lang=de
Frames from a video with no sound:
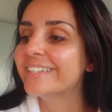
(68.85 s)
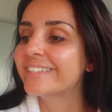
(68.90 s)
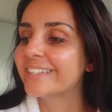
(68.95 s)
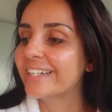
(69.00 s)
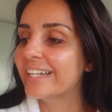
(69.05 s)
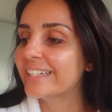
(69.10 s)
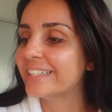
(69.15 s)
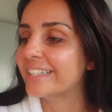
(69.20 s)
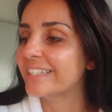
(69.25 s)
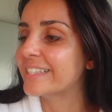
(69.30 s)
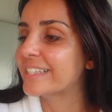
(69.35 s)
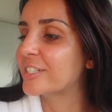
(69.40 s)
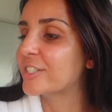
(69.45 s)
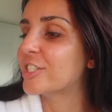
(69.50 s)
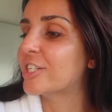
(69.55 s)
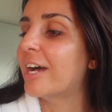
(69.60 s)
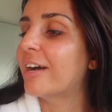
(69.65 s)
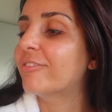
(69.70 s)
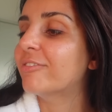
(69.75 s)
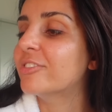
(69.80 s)
Dann hat er jetzt
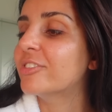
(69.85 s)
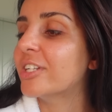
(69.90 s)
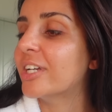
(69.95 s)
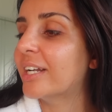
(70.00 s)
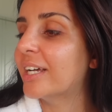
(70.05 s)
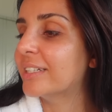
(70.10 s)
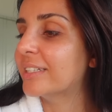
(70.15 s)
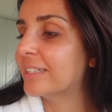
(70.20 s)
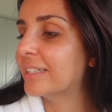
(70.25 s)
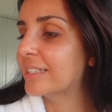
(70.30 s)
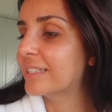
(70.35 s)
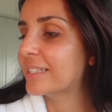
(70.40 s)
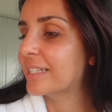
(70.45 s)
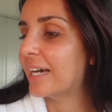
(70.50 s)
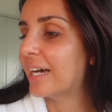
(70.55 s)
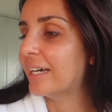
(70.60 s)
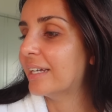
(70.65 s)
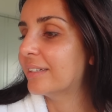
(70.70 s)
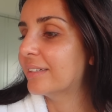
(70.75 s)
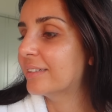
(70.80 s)
geschlafen, dann hat er jetzt
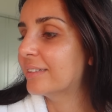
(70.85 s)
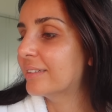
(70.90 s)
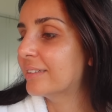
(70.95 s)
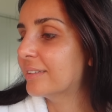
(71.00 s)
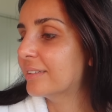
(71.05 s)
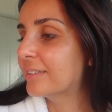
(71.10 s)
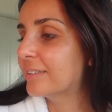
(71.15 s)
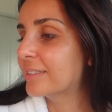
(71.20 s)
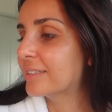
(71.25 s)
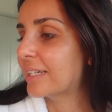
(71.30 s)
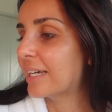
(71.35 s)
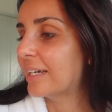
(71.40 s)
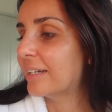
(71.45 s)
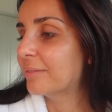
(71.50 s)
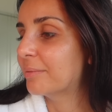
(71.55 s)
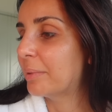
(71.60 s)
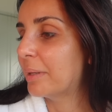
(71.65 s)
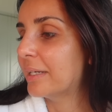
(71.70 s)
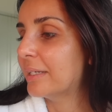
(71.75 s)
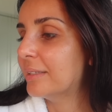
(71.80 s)
gerade, äh, ist gerade
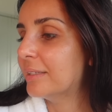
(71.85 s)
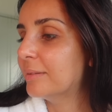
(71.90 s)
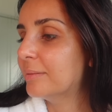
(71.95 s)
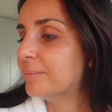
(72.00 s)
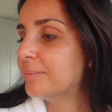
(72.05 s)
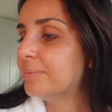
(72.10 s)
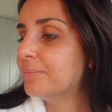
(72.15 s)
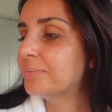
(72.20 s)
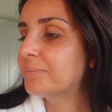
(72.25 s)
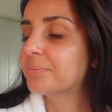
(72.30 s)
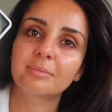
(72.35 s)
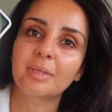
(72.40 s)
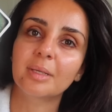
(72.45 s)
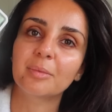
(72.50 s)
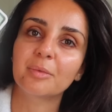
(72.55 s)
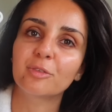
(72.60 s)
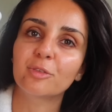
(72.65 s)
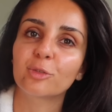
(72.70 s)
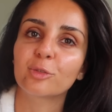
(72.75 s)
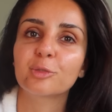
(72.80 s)
bei ihm.
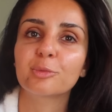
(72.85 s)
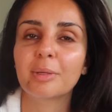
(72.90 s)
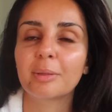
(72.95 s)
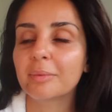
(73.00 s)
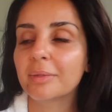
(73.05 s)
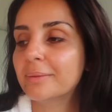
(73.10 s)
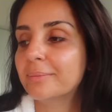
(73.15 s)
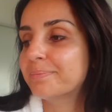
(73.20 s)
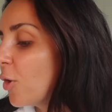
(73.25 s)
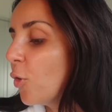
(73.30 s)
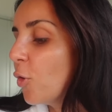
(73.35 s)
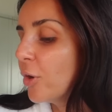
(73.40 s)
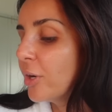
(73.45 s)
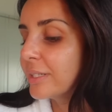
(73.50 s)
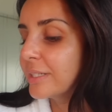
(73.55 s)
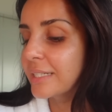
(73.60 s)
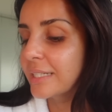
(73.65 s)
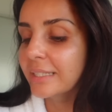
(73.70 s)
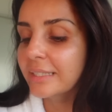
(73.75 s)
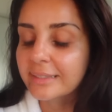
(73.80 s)
Babyphone ist bei mir.
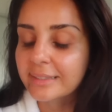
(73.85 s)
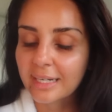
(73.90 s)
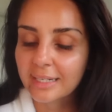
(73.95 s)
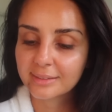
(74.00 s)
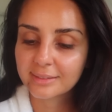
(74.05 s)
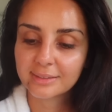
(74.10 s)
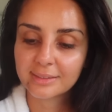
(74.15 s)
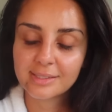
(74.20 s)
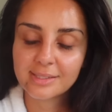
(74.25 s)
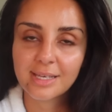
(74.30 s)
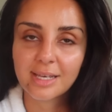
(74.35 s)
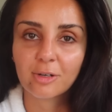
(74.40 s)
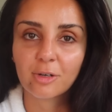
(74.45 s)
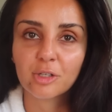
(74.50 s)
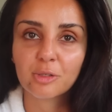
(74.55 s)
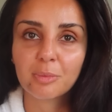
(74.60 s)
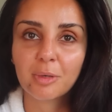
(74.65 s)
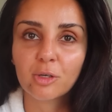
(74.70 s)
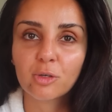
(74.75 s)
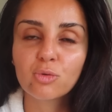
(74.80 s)
Und ich dachte, ich zeige
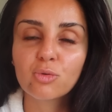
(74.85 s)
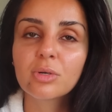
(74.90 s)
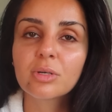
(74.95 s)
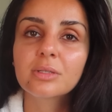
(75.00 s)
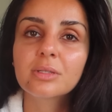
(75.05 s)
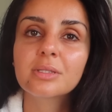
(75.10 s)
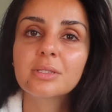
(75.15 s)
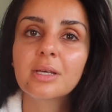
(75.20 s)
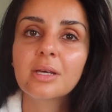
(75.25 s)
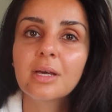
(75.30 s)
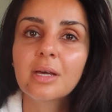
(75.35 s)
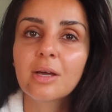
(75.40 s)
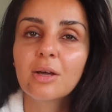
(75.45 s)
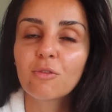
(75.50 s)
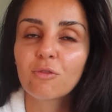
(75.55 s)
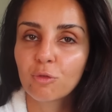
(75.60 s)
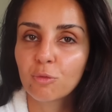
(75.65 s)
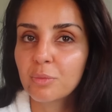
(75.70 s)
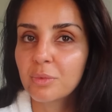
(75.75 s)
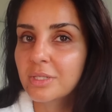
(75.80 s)
euch mal kurz,
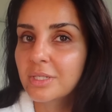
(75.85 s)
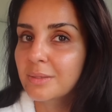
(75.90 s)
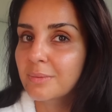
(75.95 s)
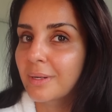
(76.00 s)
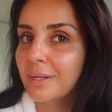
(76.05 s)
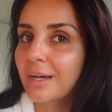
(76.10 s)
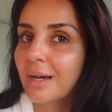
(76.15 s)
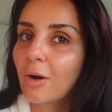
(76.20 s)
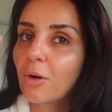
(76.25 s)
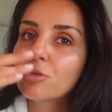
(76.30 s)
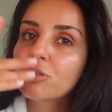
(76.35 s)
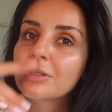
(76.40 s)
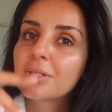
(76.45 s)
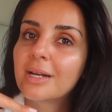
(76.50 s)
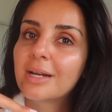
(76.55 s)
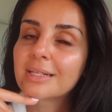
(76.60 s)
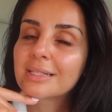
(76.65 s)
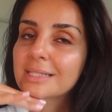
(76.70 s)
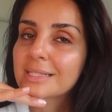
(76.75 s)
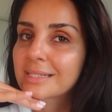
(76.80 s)
womit ich meine Haut in der
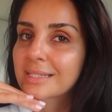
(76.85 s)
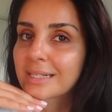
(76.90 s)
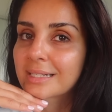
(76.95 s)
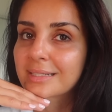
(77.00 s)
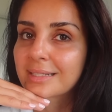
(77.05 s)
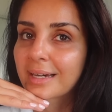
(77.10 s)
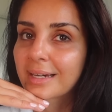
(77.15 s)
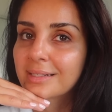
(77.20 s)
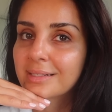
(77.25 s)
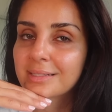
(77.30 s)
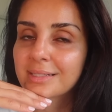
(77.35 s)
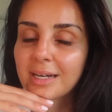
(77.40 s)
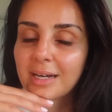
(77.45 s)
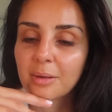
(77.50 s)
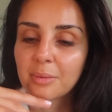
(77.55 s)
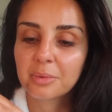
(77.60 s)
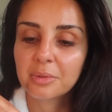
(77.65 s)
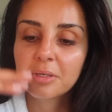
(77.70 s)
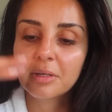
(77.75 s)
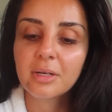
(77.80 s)
letzten Zeit gerettet
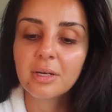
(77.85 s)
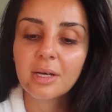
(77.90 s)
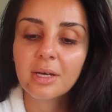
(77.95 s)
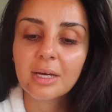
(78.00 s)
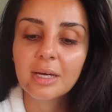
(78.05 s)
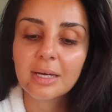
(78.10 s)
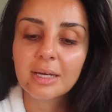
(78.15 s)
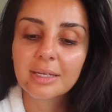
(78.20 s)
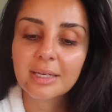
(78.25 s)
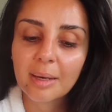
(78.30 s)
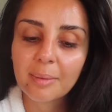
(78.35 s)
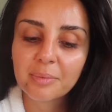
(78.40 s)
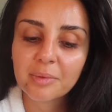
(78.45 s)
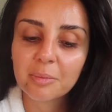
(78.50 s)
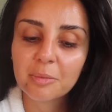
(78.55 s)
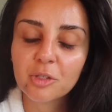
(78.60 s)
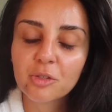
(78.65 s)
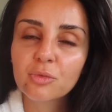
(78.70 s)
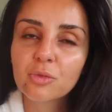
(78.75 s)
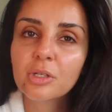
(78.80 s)
habe. Ich habe
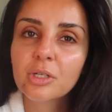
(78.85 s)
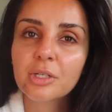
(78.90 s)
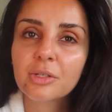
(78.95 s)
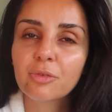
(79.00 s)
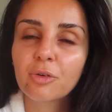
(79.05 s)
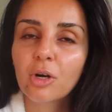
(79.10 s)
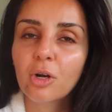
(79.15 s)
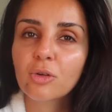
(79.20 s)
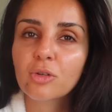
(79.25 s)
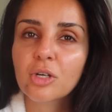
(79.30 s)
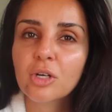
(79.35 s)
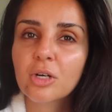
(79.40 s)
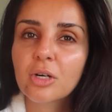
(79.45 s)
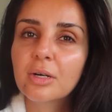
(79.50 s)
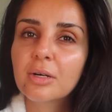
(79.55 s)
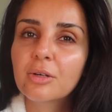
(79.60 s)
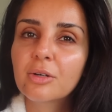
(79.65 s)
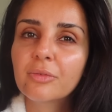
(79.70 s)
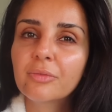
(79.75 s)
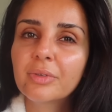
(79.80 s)
nämlich wirklich vor
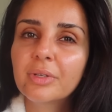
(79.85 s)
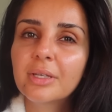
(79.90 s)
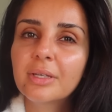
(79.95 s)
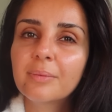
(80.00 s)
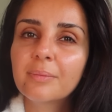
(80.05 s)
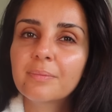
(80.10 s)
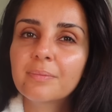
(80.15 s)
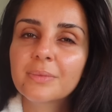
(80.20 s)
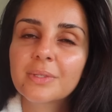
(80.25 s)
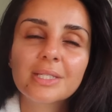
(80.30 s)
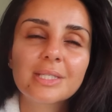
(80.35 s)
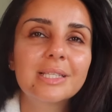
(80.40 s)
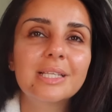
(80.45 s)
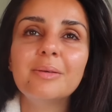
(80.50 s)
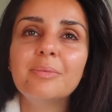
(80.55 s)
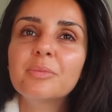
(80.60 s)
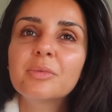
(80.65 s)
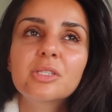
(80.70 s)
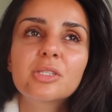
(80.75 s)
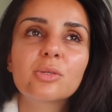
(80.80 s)
lauter irgendwie, das
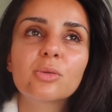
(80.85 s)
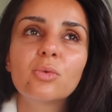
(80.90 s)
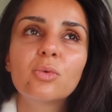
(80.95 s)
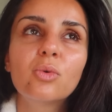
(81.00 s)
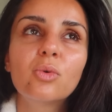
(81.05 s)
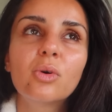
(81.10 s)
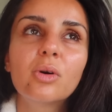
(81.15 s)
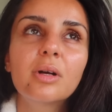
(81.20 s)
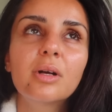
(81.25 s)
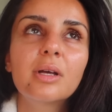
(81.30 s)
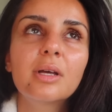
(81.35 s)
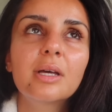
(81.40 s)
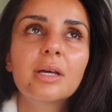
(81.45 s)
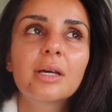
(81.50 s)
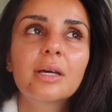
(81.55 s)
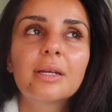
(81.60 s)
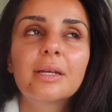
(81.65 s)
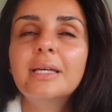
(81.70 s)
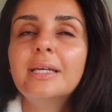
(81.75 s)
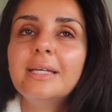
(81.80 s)
Leben ist so
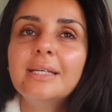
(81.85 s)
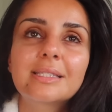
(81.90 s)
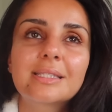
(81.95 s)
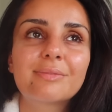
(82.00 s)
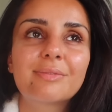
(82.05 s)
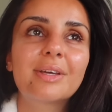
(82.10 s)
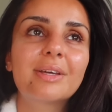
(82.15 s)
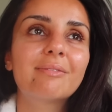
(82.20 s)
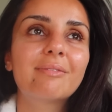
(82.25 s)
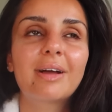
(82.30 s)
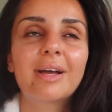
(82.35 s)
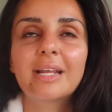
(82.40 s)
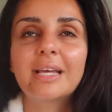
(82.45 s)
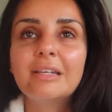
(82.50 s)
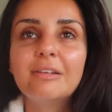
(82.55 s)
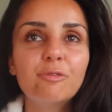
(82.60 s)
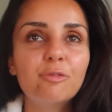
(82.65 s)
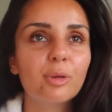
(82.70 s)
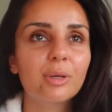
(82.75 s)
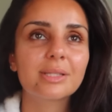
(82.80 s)
nicht jetzt wegen, weil
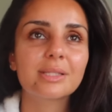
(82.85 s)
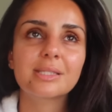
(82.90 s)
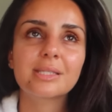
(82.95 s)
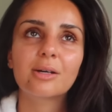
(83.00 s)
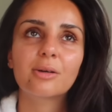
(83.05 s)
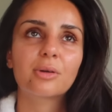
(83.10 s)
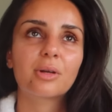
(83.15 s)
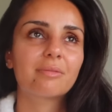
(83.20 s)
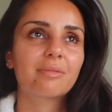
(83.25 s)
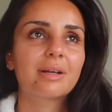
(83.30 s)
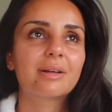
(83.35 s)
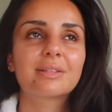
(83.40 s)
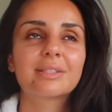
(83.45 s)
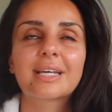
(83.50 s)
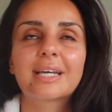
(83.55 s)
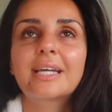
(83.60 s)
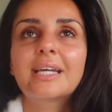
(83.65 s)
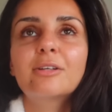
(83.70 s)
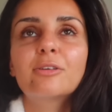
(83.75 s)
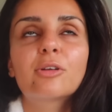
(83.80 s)
Influencer oder weil
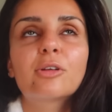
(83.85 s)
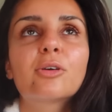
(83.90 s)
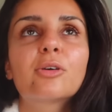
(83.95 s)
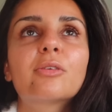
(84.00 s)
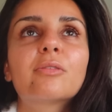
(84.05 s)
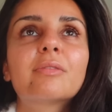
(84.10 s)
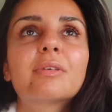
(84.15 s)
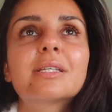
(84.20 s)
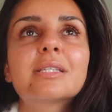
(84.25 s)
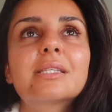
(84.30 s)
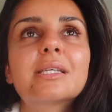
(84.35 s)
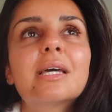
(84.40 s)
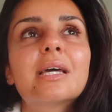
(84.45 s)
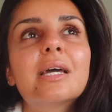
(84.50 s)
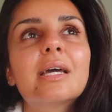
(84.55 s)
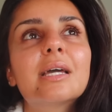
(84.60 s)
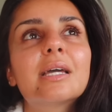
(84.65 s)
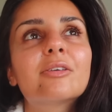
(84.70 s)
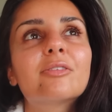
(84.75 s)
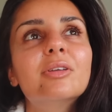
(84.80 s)
Drehen oder irgendwas.
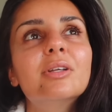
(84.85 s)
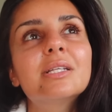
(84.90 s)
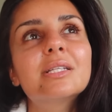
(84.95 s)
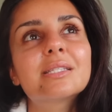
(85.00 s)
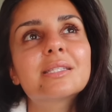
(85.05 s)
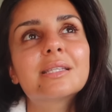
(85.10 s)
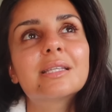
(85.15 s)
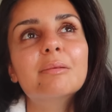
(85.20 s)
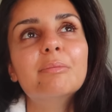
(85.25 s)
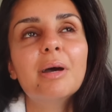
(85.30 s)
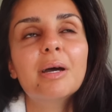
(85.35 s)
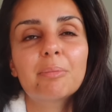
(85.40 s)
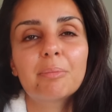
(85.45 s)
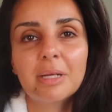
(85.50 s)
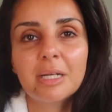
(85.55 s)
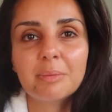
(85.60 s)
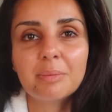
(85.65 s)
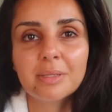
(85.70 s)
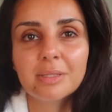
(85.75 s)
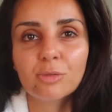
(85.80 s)
Ich finde, das Leben hat
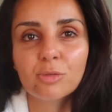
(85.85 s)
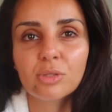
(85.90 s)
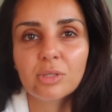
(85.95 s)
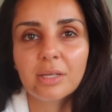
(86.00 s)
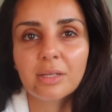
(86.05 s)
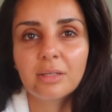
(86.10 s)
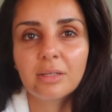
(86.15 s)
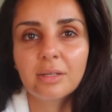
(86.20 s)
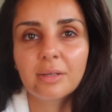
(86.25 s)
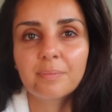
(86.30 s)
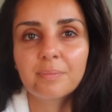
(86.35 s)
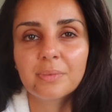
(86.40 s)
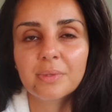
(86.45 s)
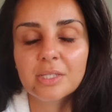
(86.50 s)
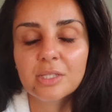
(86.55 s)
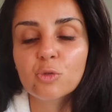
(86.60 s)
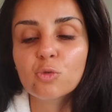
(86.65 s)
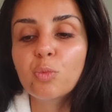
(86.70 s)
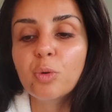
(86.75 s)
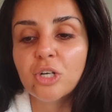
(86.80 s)
manchmal so seine
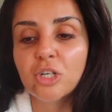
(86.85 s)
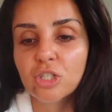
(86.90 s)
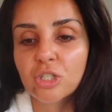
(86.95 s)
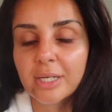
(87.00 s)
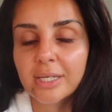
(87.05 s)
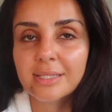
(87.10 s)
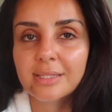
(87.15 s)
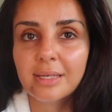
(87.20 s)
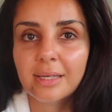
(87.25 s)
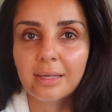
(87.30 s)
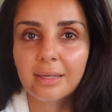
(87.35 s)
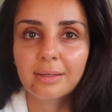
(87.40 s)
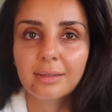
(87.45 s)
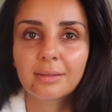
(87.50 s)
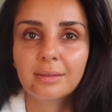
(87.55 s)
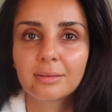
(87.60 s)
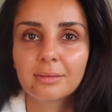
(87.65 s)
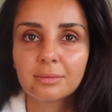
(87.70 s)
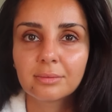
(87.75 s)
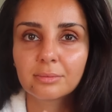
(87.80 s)
super
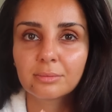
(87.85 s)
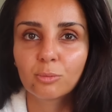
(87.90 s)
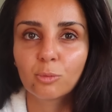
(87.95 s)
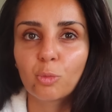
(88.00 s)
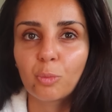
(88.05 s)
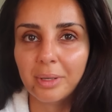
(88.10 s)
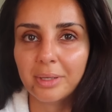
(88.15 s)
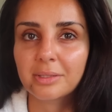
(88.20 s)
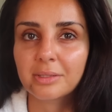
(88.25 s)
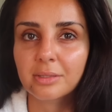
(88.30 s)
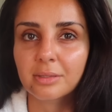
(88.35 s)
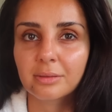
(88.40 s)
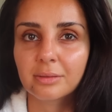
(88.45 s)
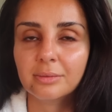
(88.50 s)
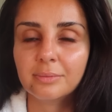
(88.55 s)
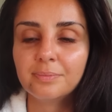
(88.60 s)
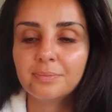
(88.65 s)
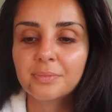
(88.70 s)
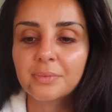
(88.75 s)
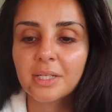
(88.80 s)
stressigen
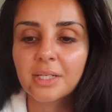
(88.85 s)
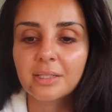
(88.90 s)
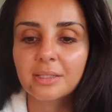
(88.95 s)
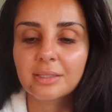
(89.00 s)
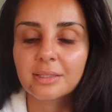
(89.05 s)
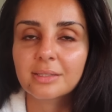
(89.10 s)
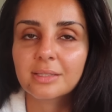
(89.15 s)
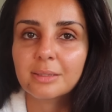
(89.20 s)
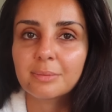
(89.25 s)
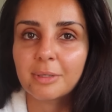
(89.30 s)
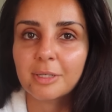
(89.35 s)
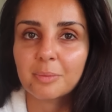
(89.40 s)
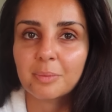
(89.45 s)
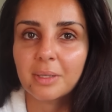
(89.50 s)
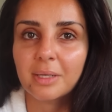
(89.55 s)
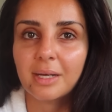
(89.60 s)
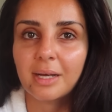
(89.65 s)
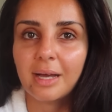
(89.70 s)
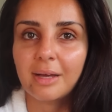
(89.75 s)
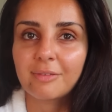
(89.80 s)
Momente, die sich
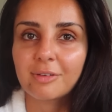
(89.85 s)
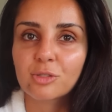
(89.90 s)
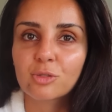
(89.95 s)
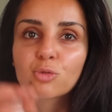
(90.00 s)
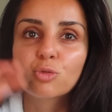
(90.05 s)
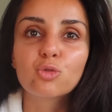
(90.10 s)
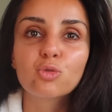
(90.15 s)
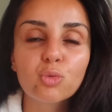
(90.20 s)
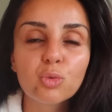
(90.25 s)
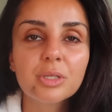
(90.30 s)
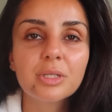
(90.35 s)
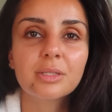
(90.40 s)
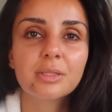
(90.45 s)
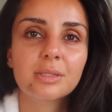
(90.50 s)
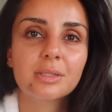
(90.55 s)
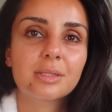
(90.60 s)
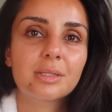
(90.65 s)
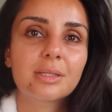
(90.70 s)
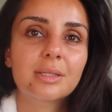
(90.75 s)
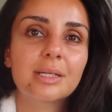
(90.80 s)
manchmal einfach so
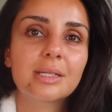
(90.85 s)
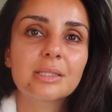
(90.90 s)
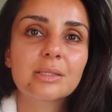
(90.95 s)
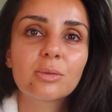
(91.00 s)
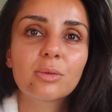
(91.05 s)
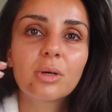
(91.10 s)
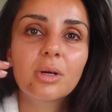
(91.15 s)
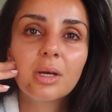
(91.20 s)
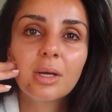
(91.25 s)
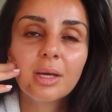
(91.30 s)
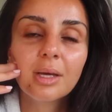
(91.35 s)
durchziehen. Also